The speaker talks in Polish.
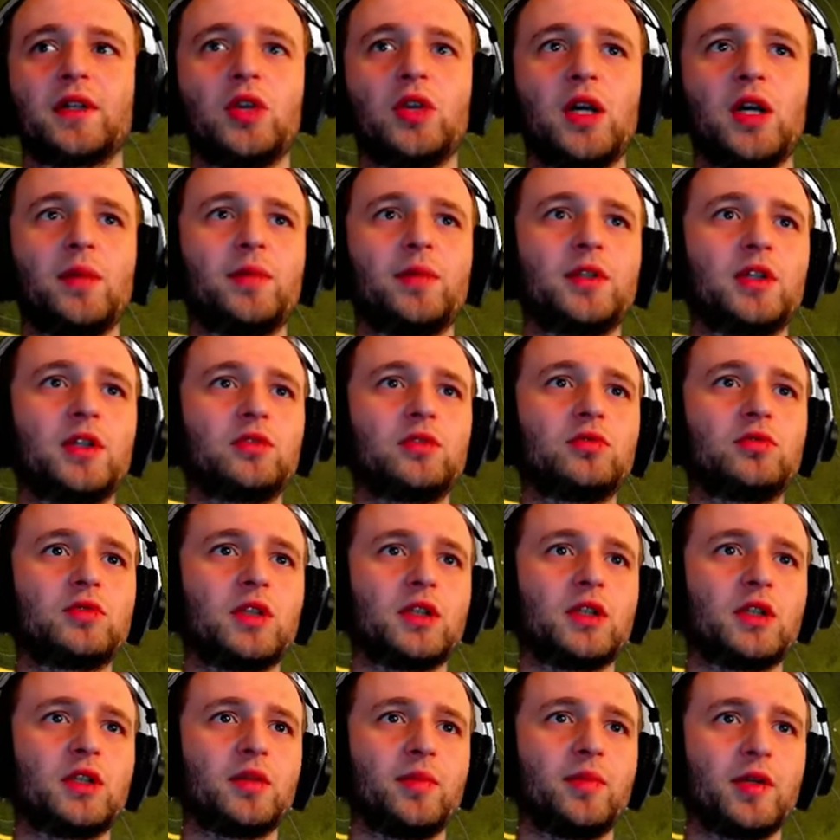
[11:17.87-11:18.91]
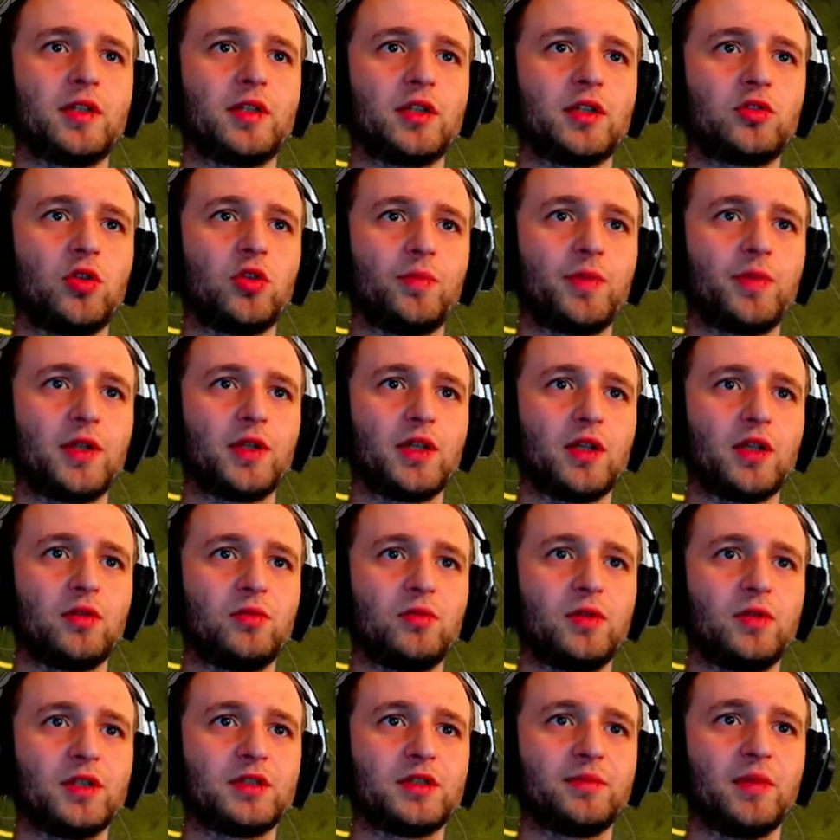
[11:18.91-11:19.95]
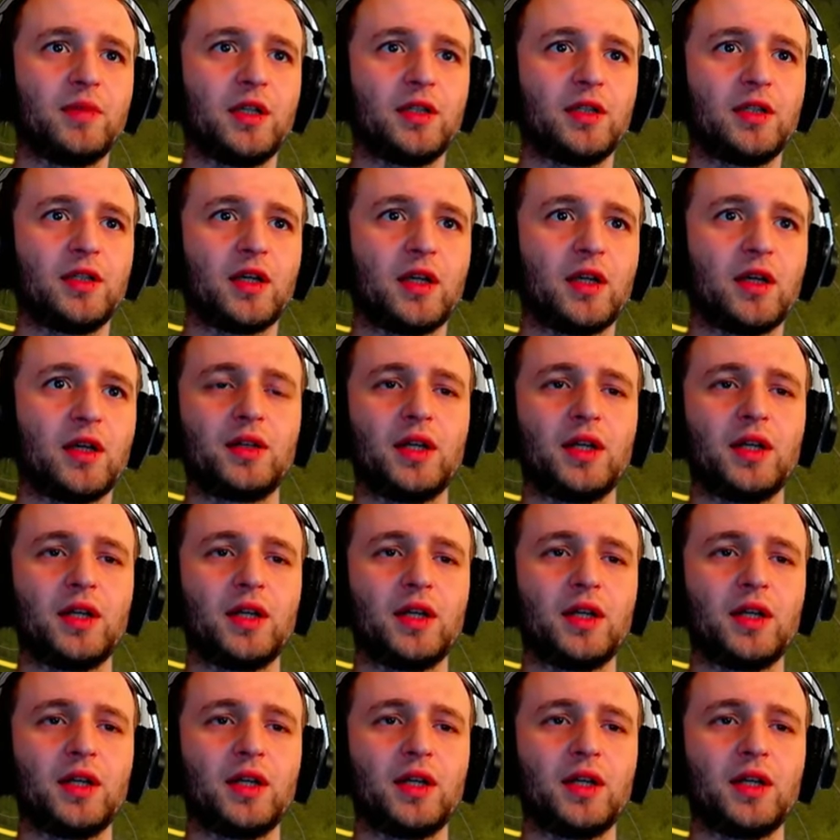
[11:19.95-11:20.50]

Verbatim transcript: To ja będę tutaj chyba na topie na US mainie.